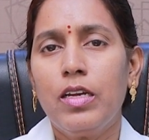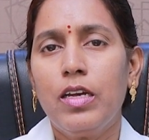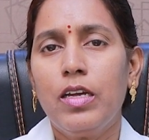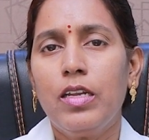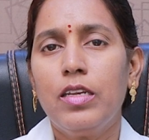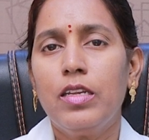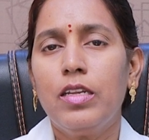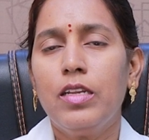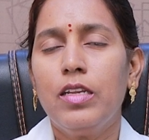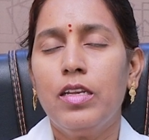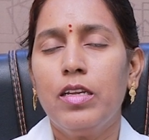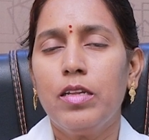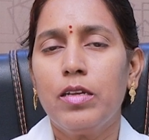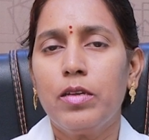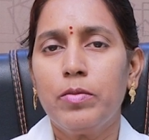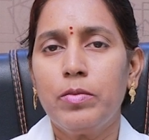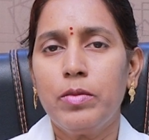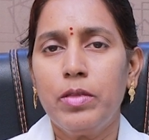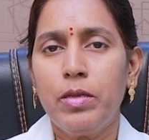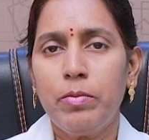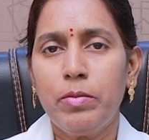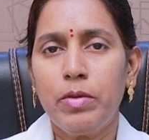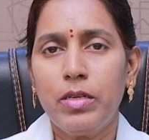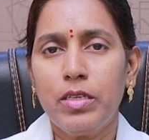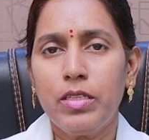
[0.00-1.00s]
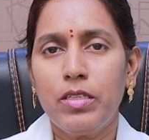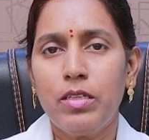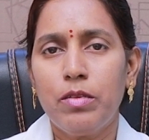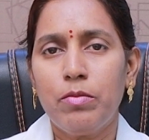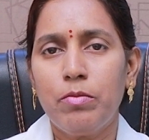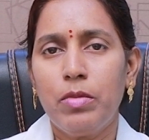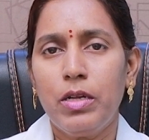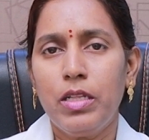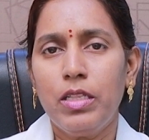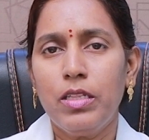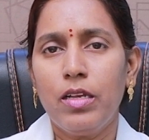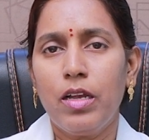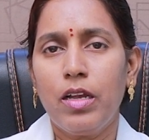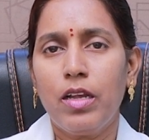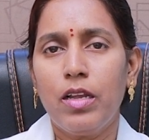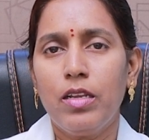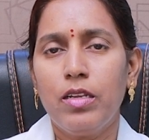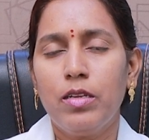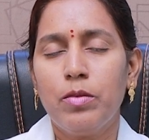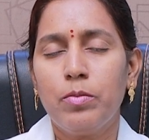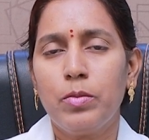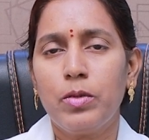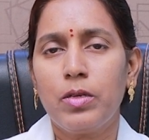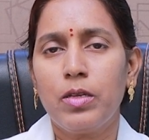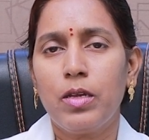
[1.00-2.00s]
కానీ లేకపోతే ఏమైనా దెబ్బలు
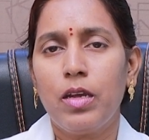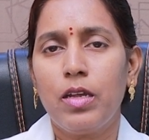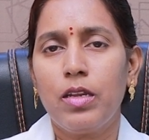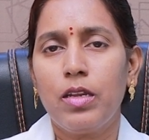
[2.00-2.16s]
తగిలినప్పుడు